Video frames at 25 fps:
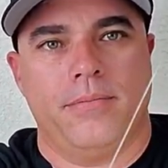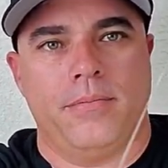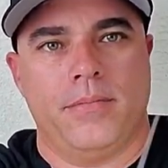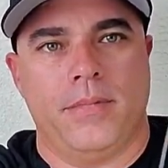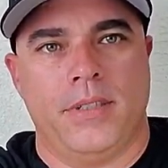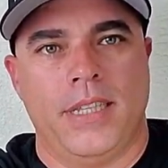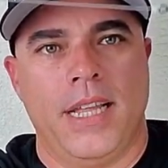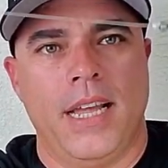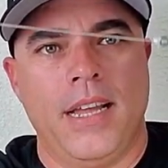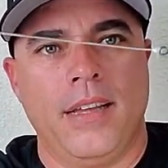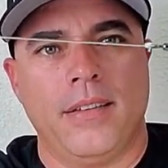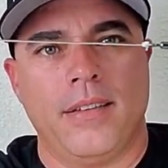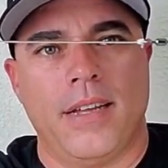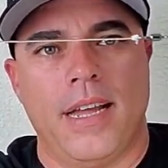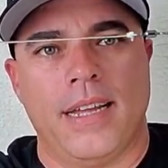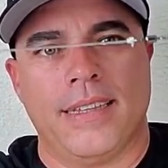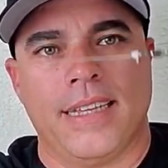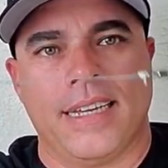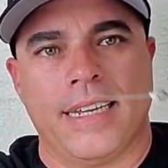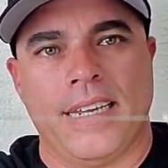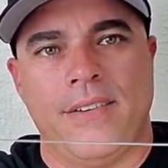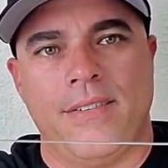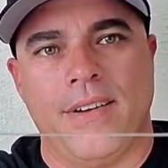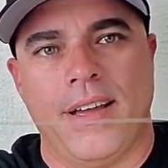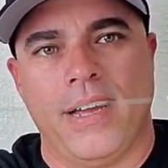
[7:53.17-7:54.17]
¿verdad?
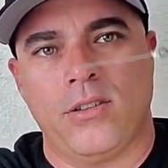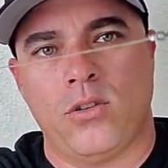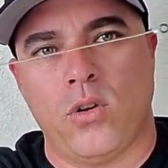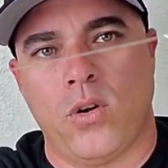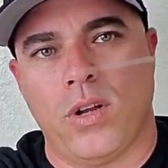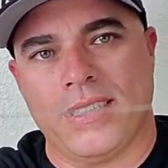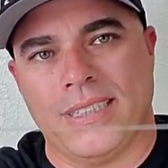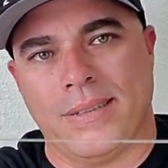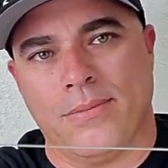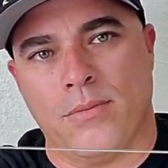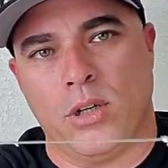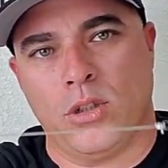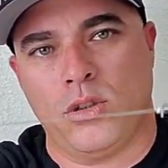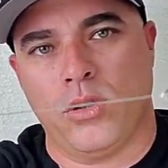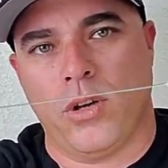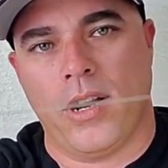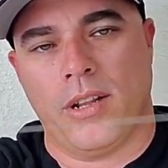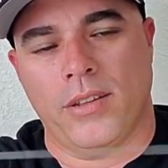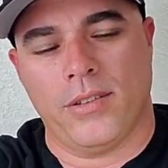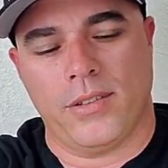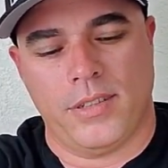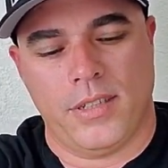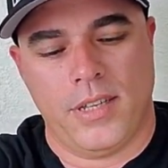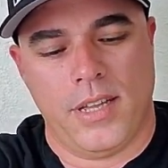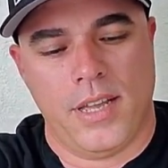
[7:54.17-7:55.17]
Hasta aquí esto que tenemos hecho
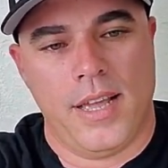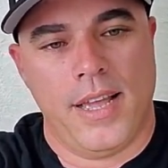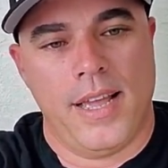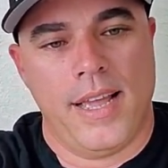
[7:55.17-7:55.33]
antes.